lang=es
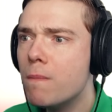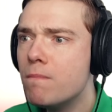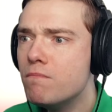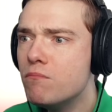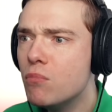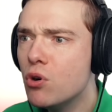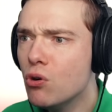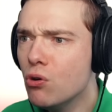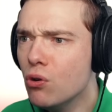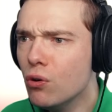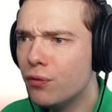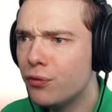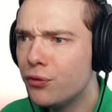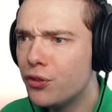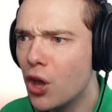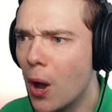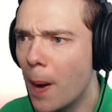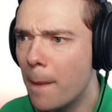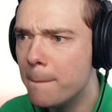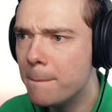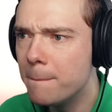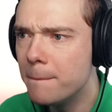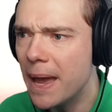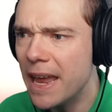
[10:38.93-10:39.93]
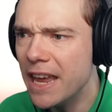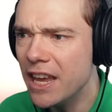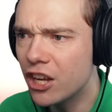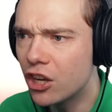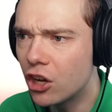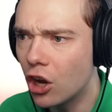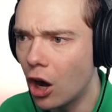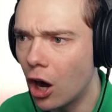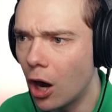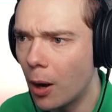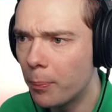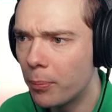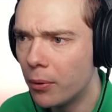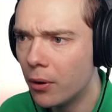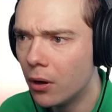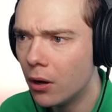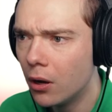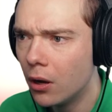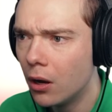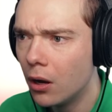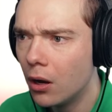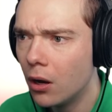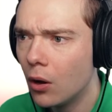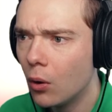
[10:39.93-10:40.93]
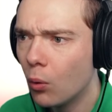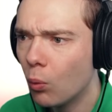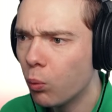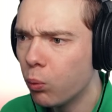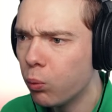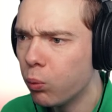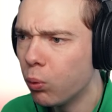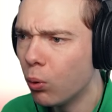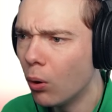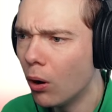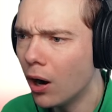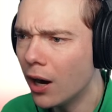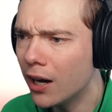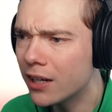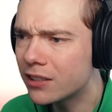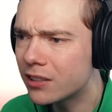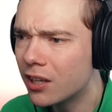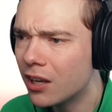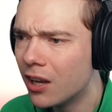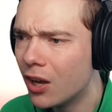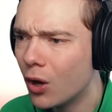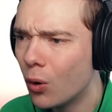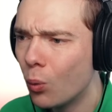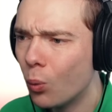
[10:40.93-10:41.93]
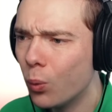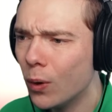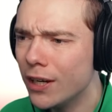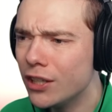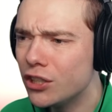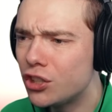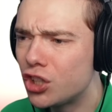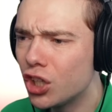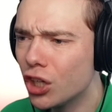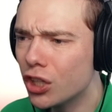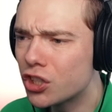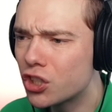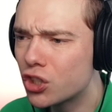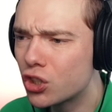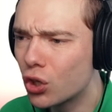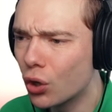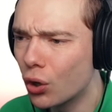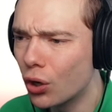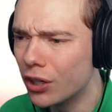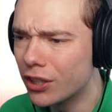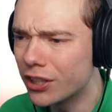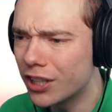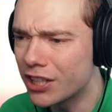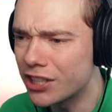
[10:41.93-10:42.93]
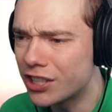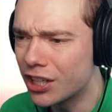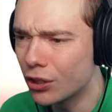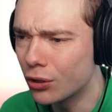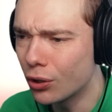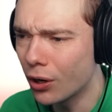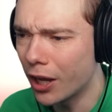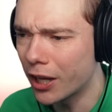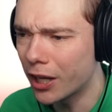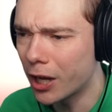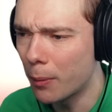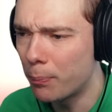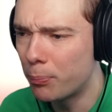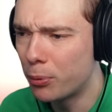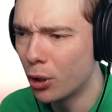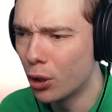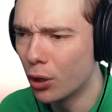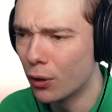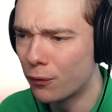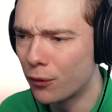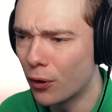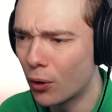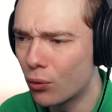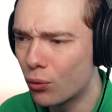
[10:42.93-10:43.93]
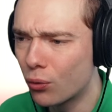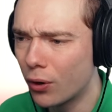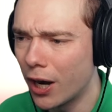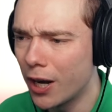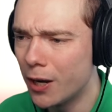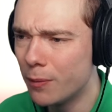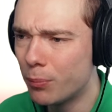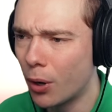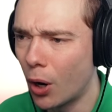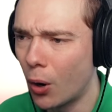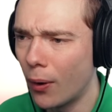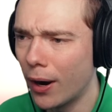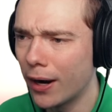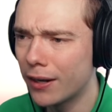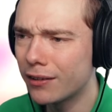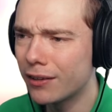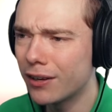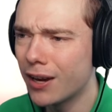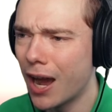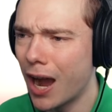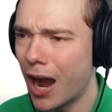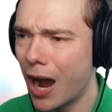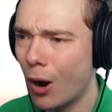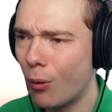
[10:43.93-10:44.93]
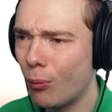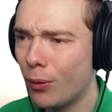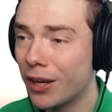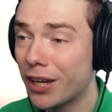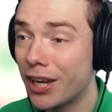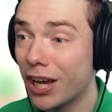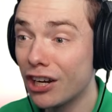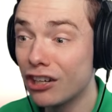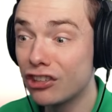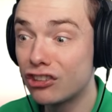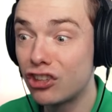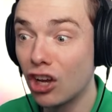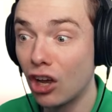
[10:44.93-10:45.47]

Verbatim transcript: ¿Remueve el maquillaje? ¿Qué? Acabo de convertirlo en un lindo arco iris y ahora debo